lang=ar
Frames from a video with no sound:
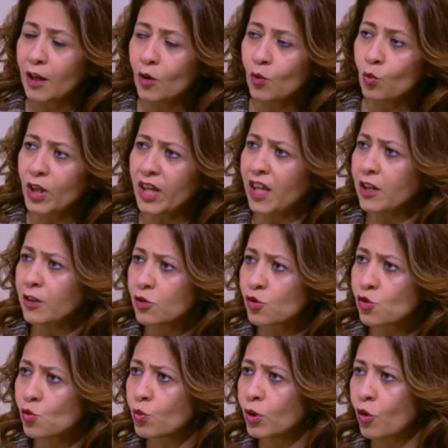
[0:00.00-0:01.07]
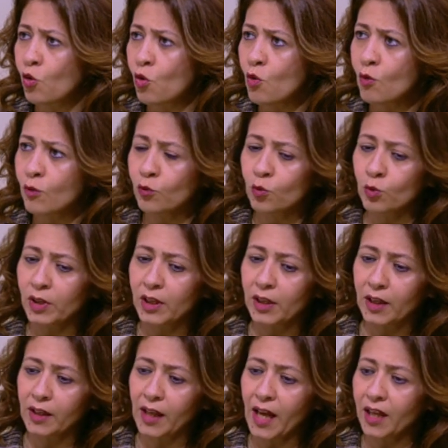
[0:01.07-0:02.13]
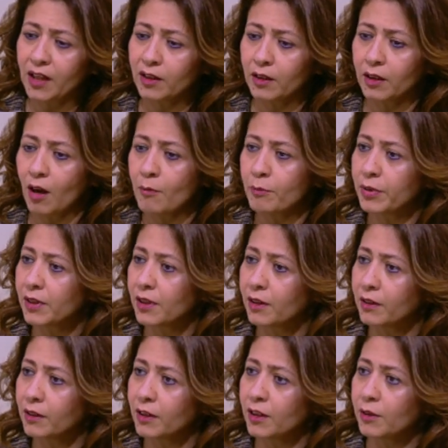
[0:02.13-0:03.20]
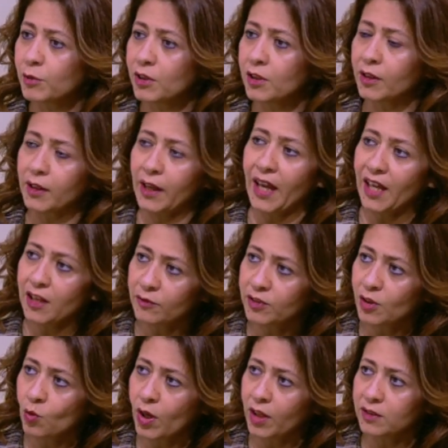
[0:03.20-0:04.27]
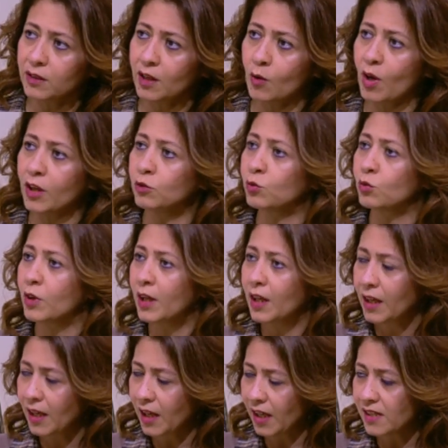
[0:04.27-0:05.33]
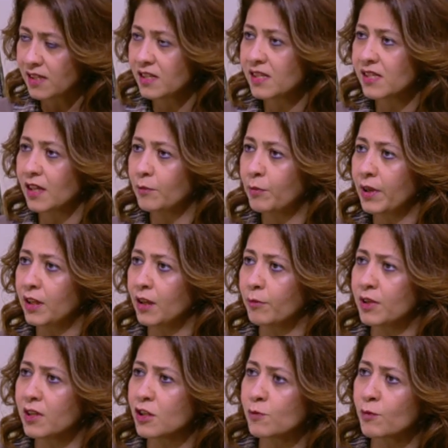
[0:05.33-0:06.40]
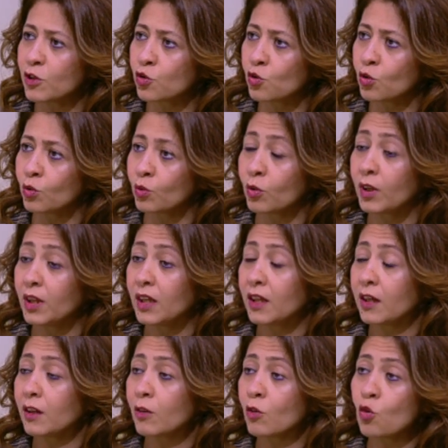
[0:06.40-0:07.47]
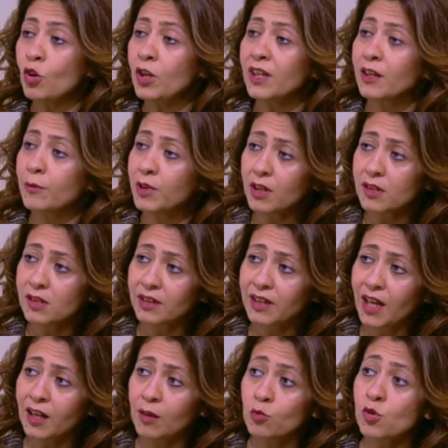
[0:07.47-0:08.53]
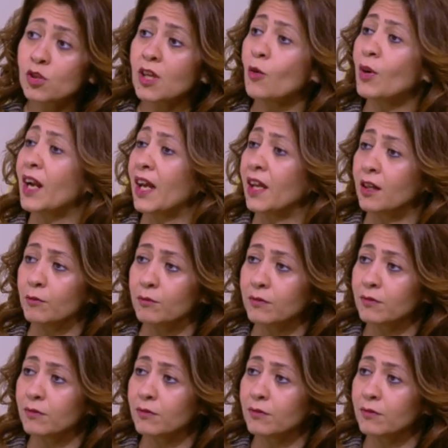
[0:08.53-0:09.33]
والحرص والخوف والاهل الاب اللي بيخايف دلوقتي او عنده احاسيس سلبيه بالنسبه لشغله كل اللي بيحصل ده على مستوى العالم